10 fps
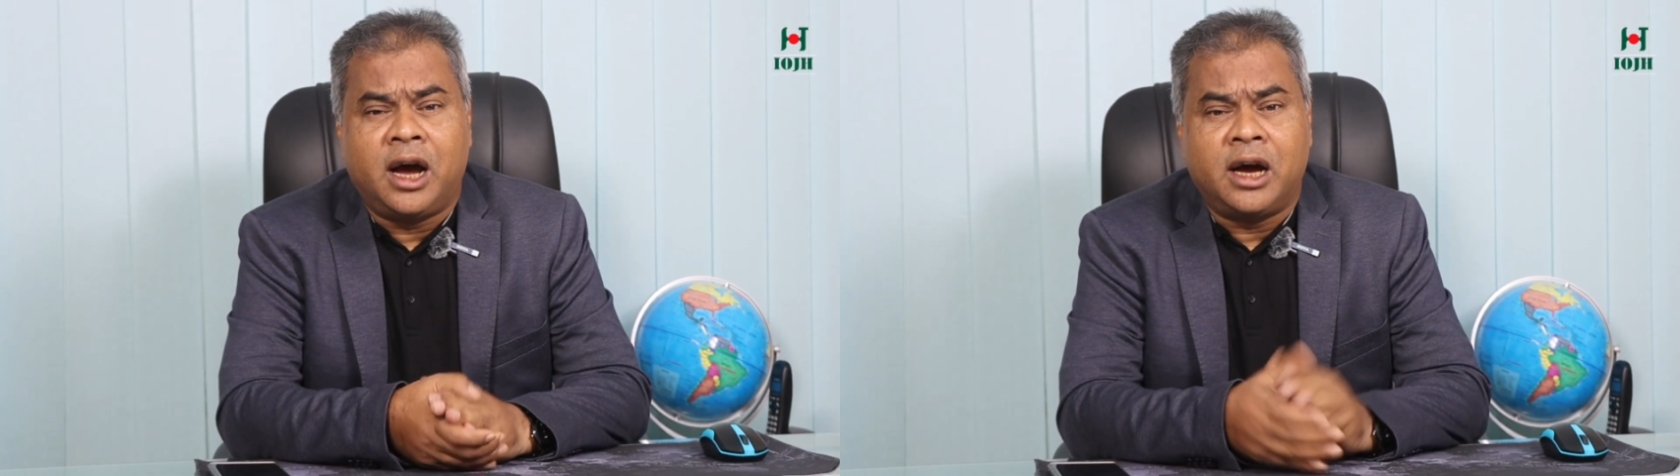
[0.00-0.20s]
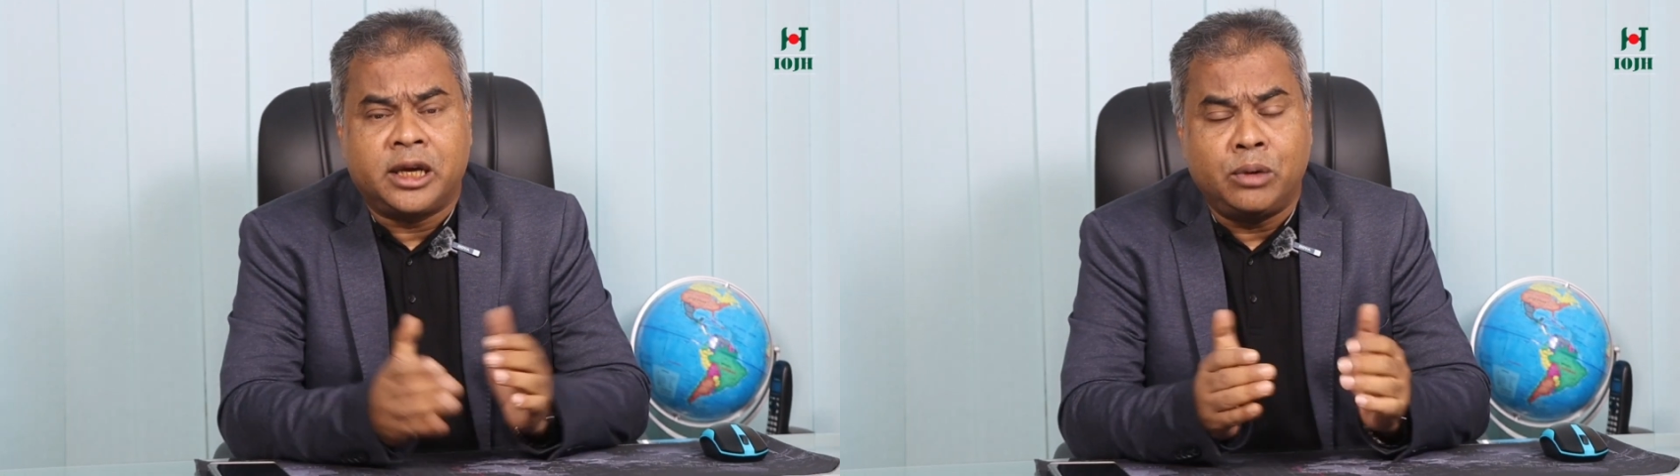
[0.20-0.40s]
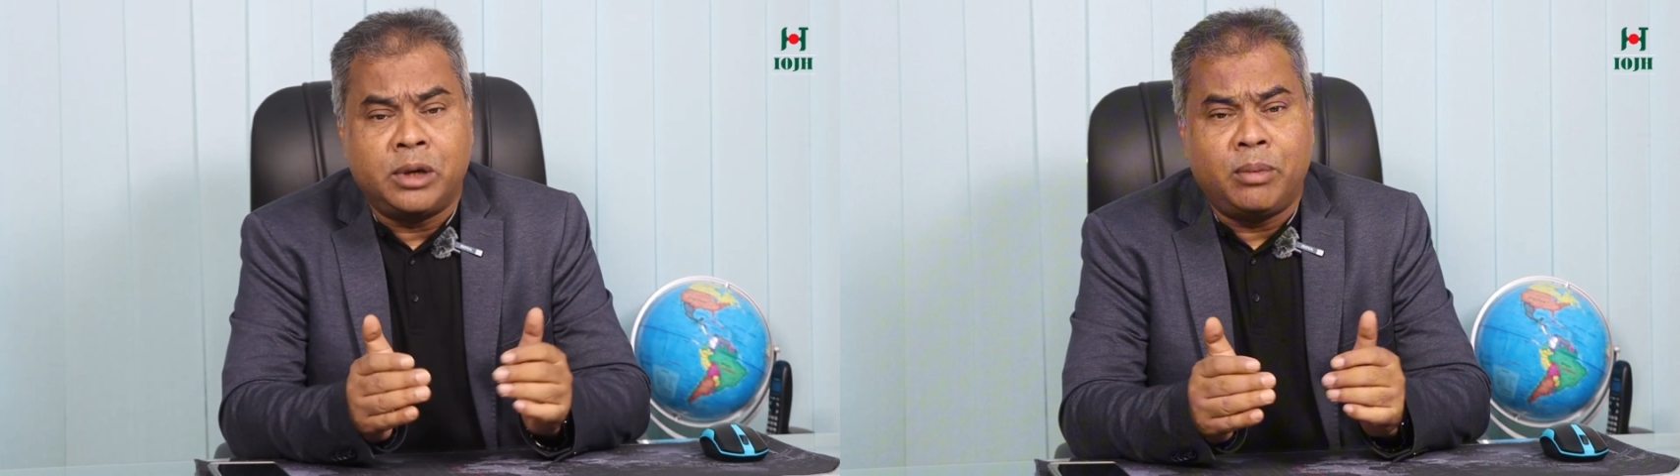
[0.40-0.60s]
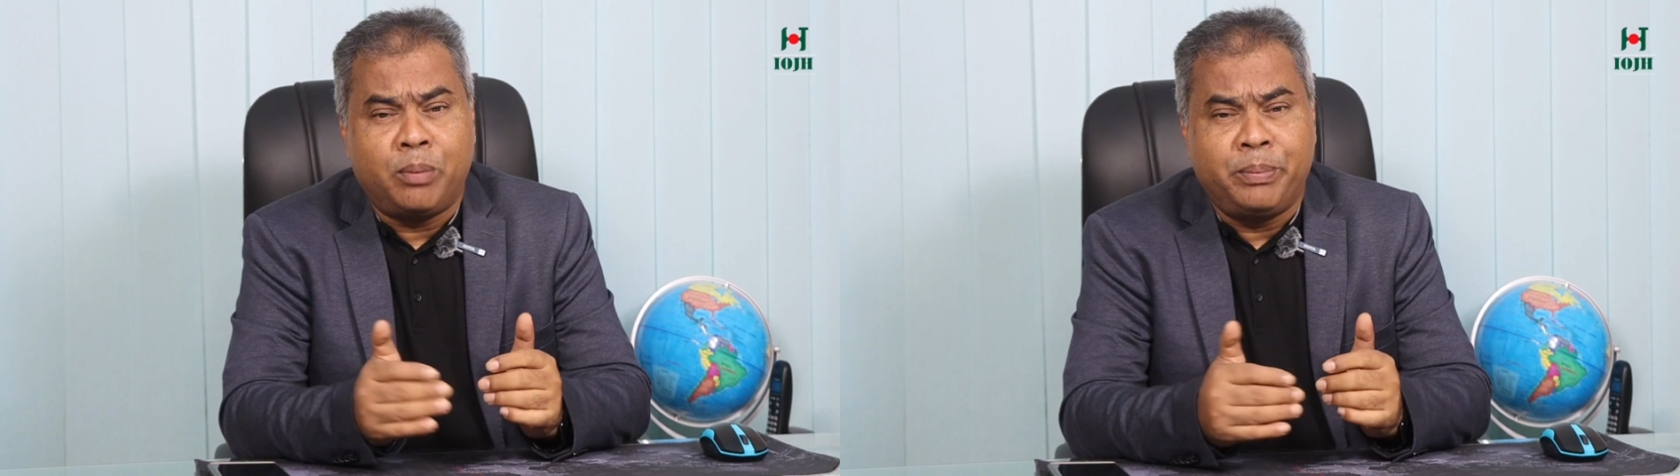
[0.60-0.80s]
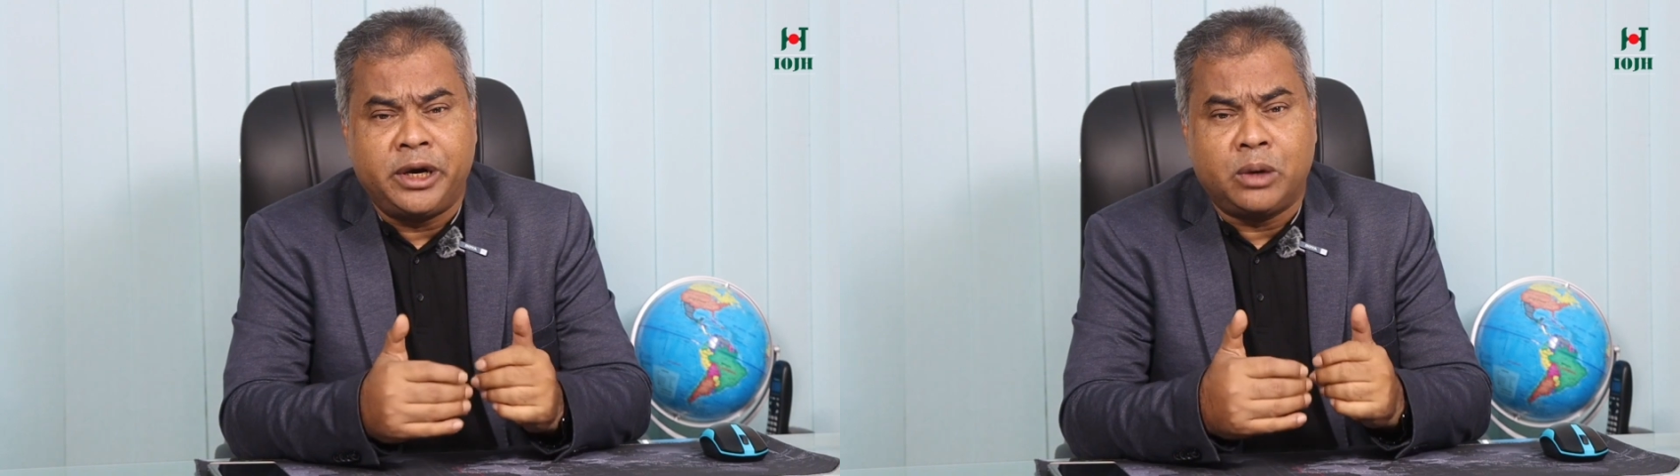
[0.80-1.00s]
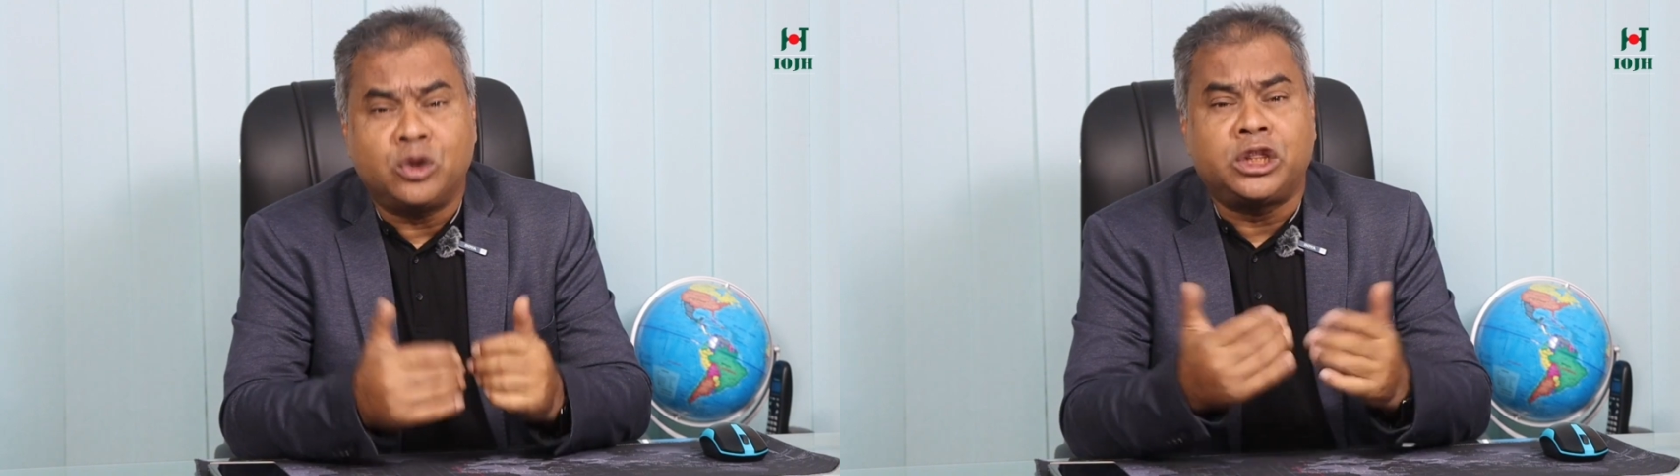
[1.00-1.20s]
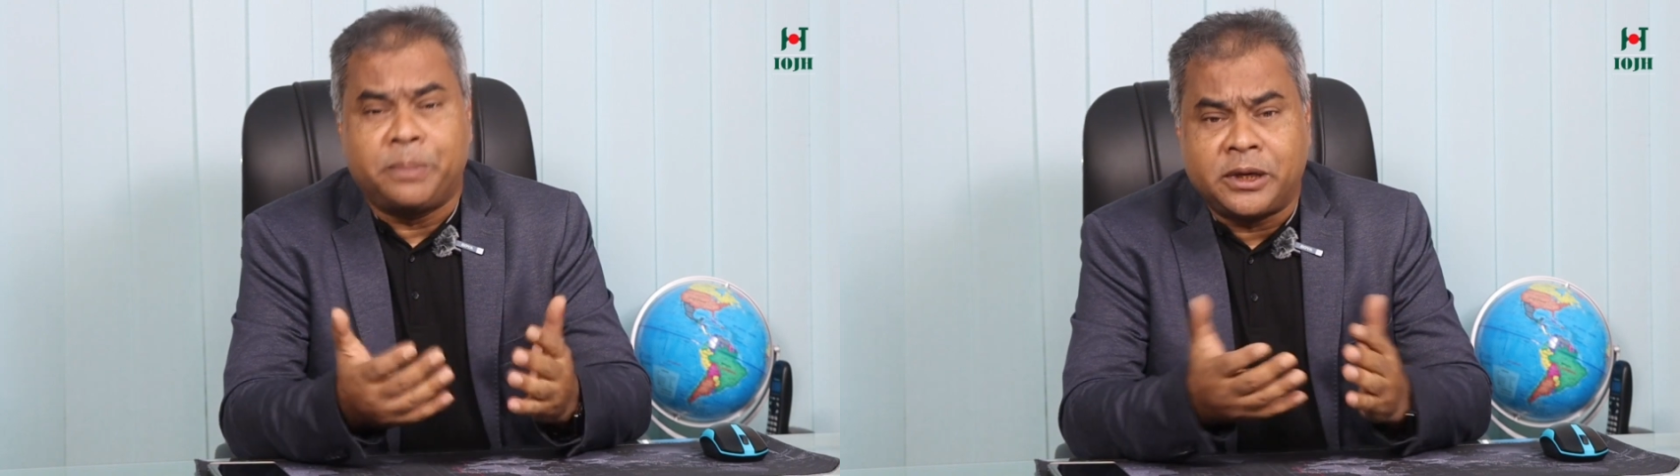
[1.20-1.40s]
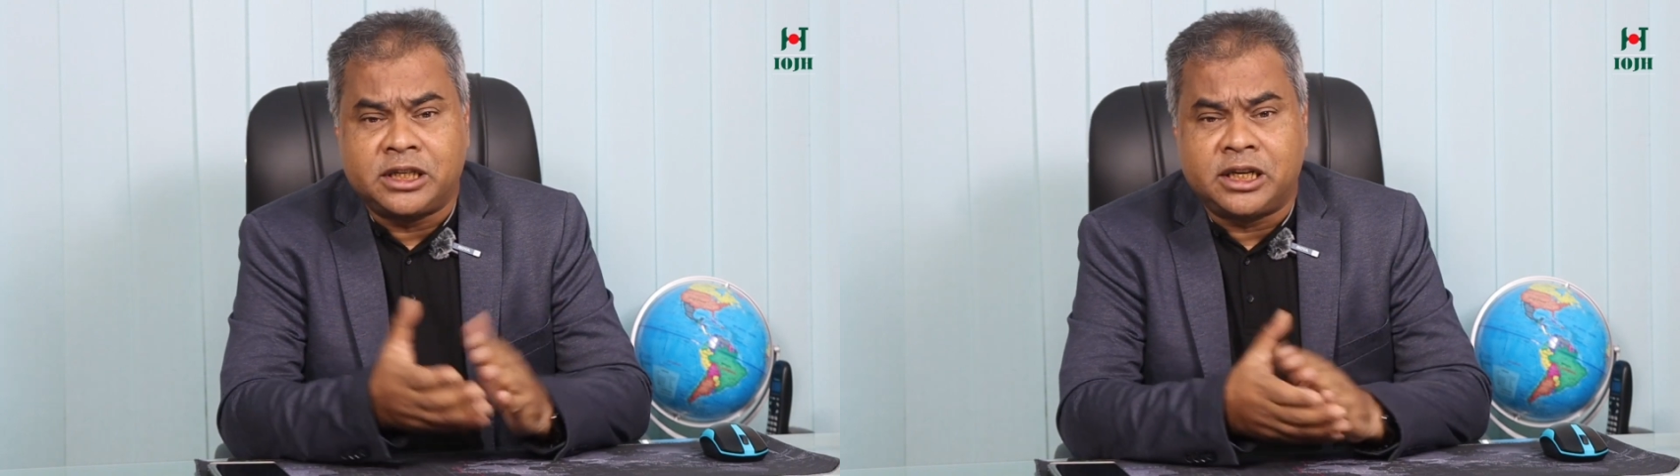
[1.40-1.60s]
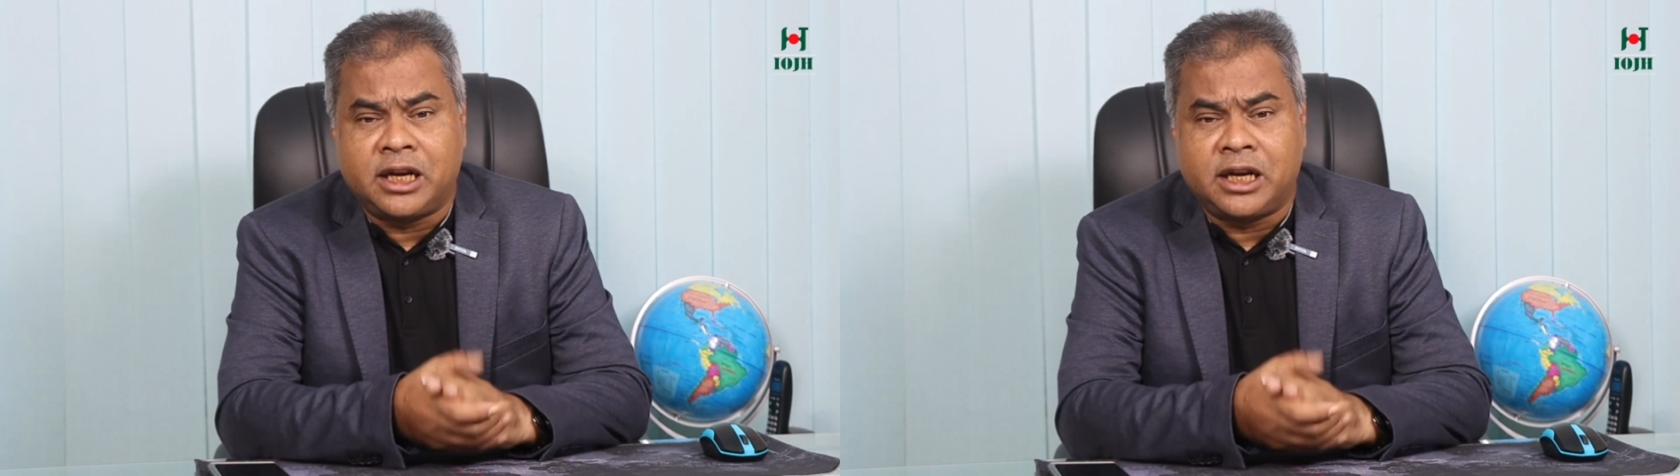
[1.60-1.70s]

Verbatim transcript: কেউ ডেভেলপমেন্ট করতে পারছেন